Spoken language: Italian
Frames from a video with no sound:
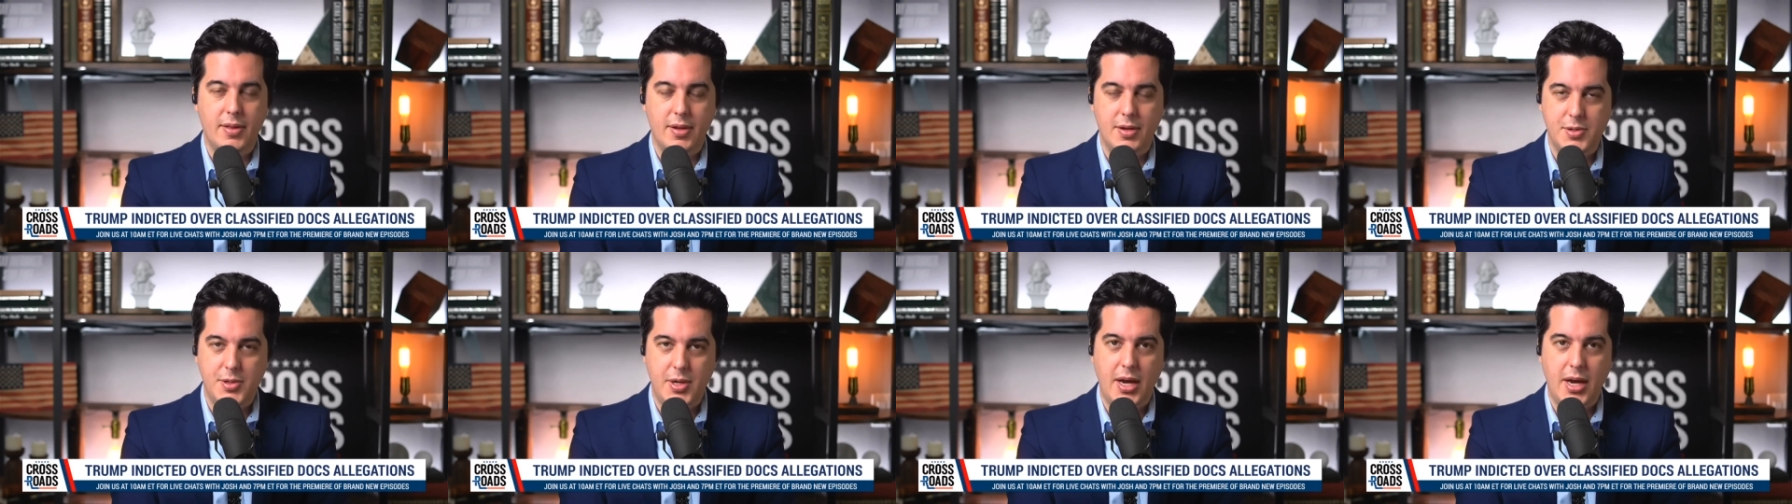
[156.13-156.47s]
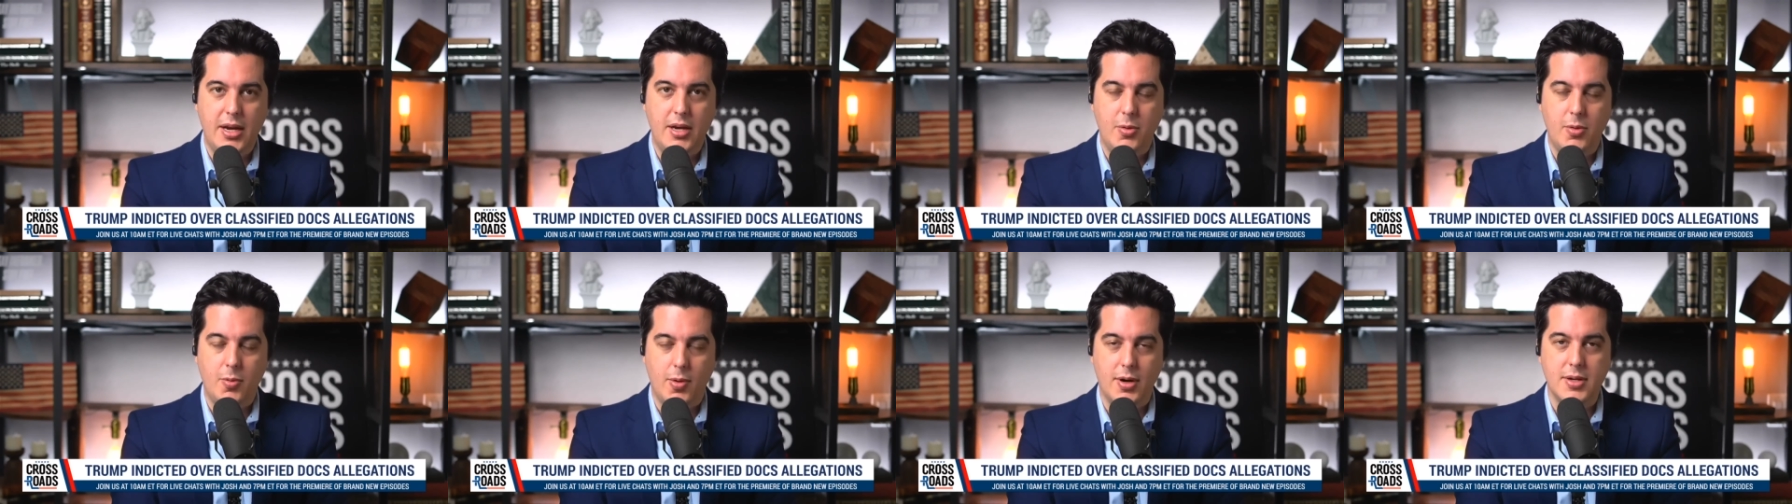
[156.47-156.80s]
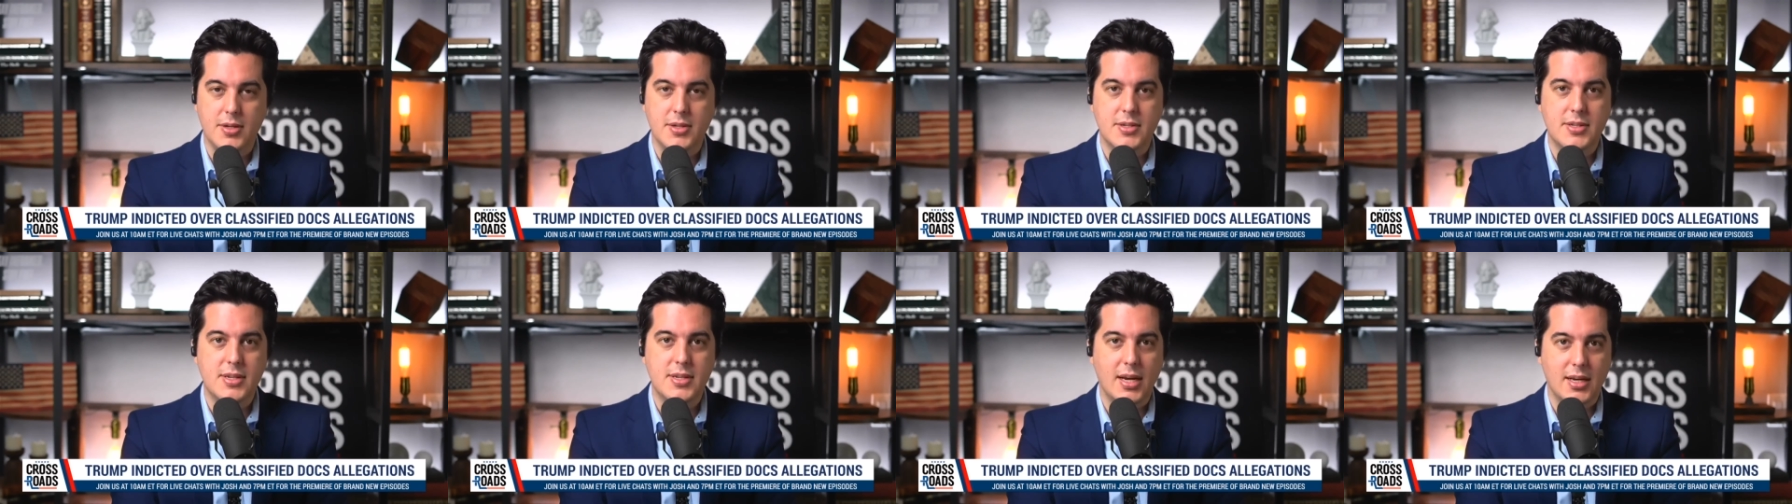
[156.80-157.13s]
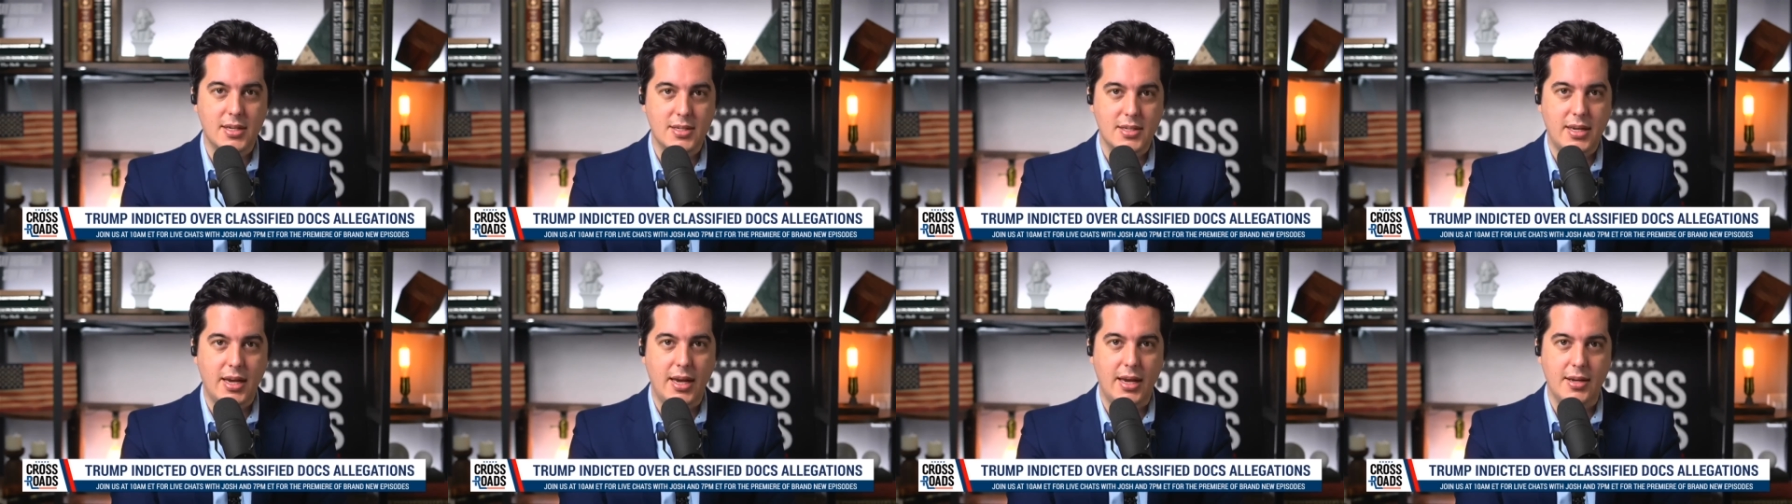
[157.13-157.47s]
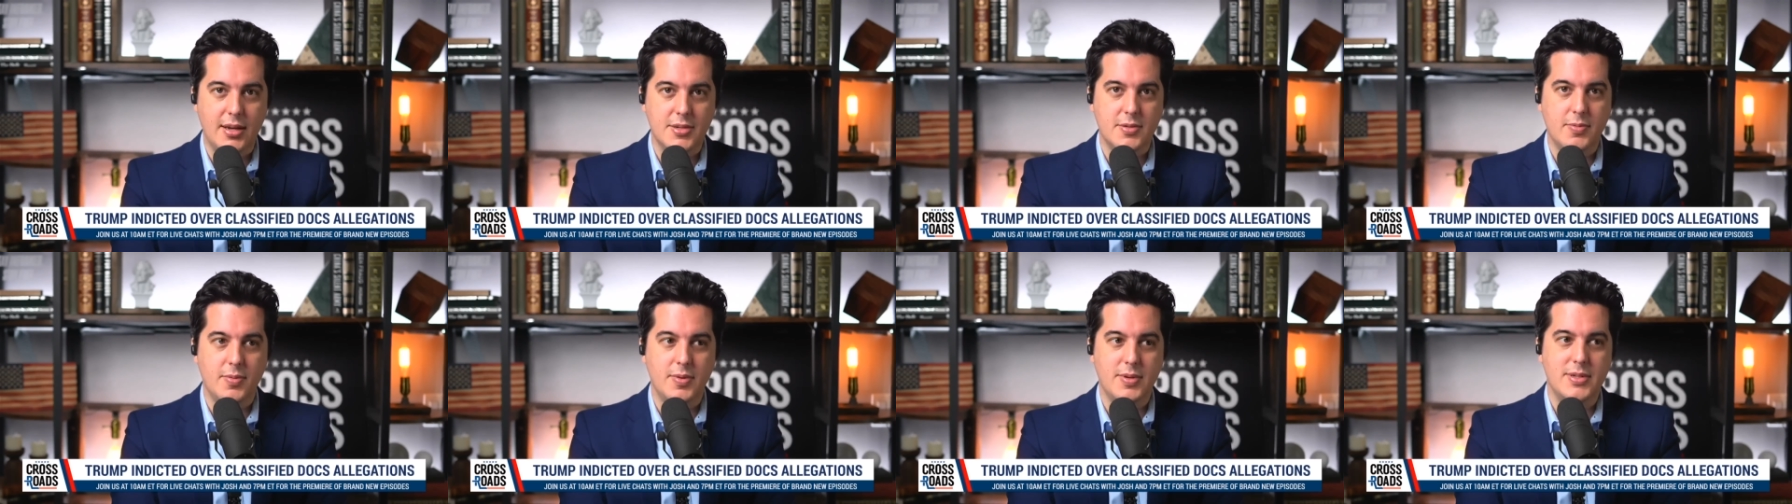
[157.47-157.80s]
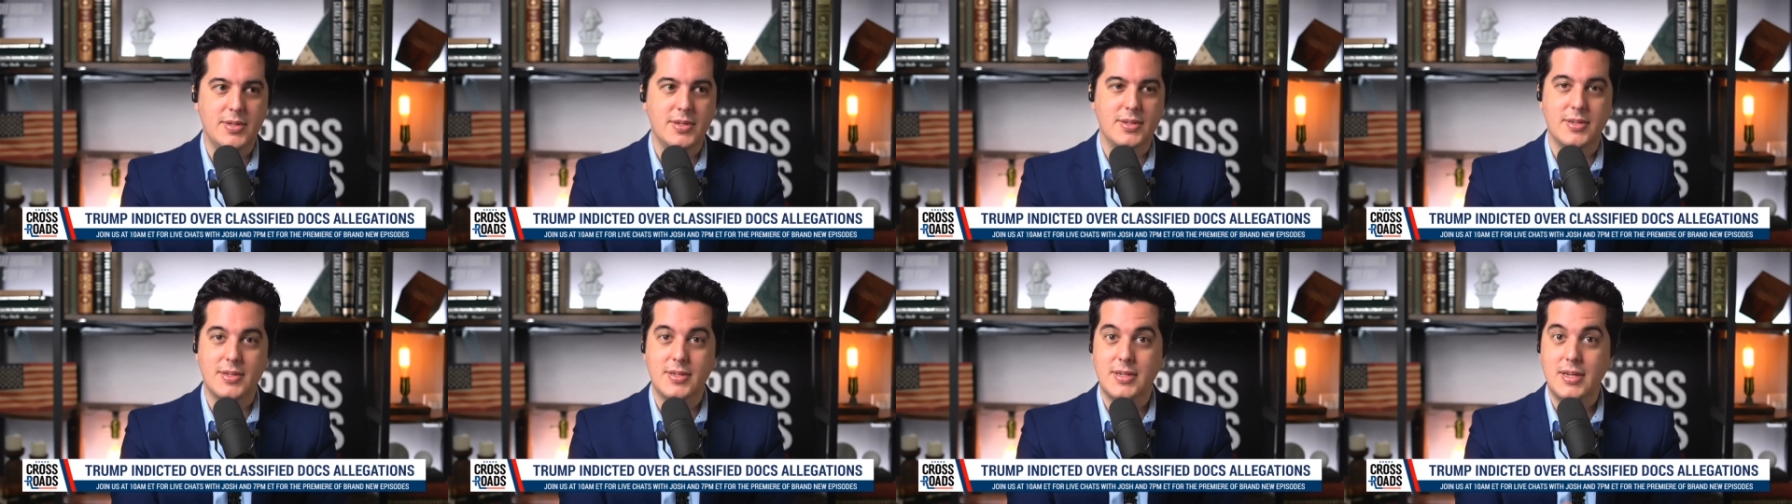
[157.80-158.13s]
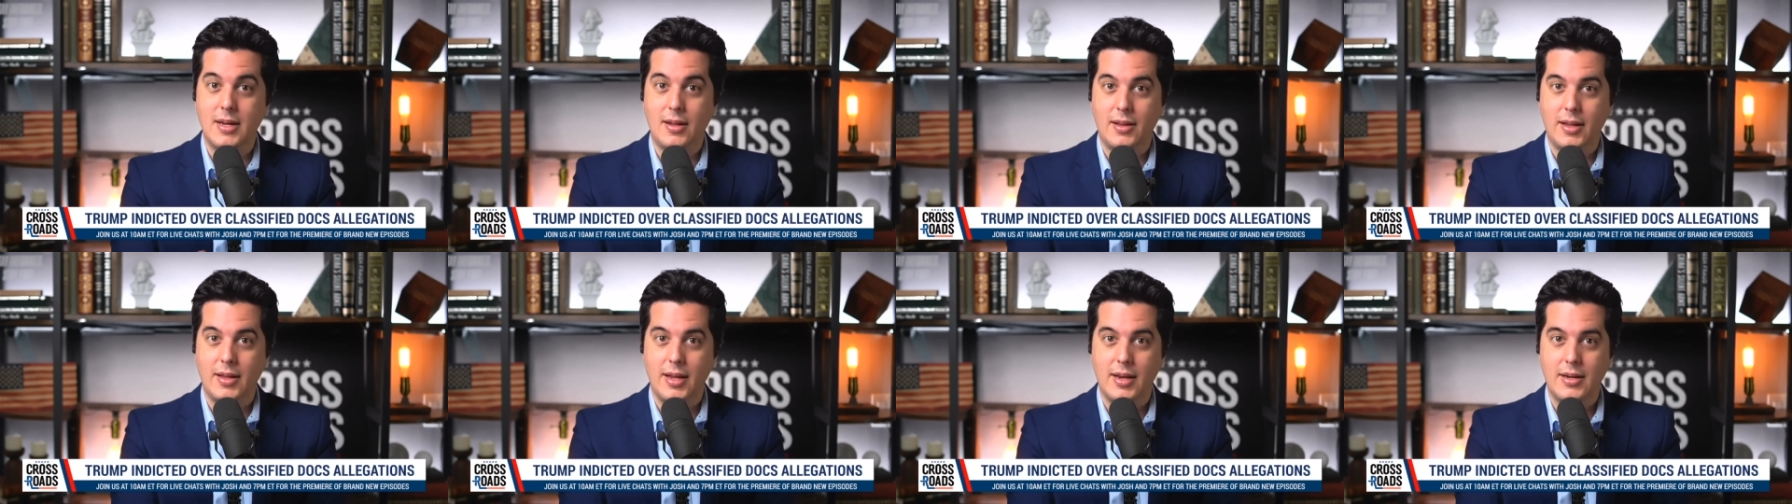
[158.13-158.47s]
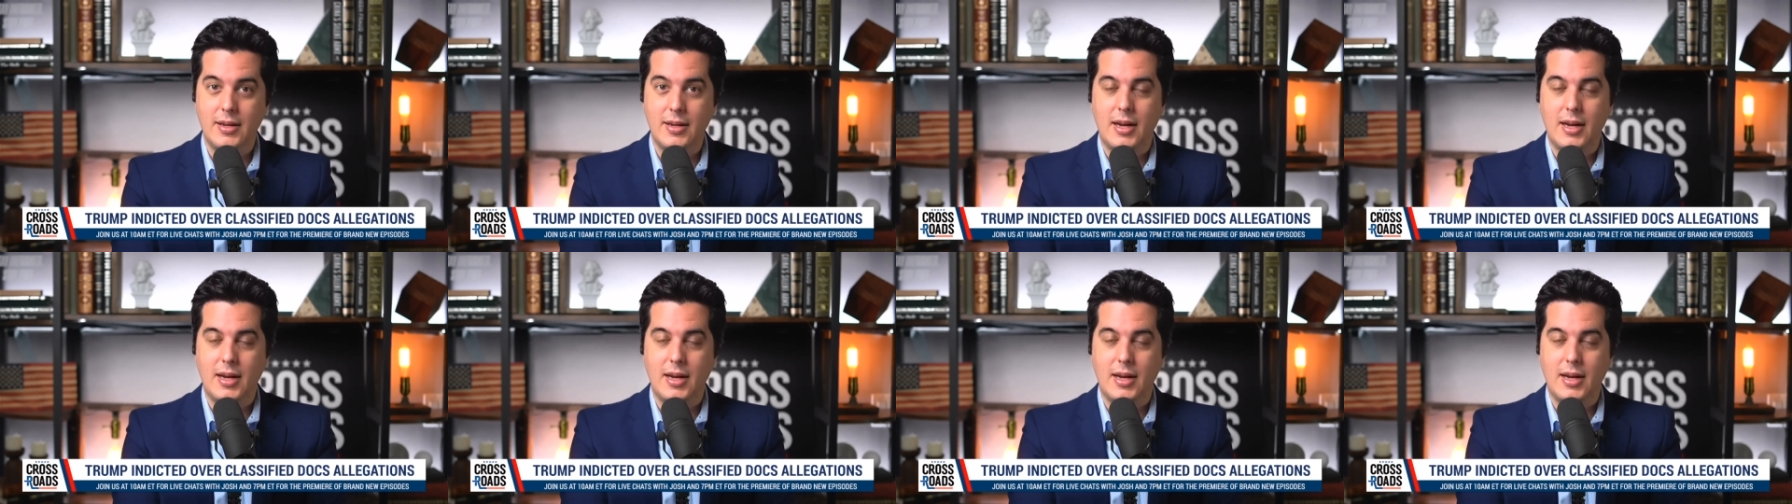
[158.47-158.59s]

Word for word: Il processo più serio con cui cercheranno di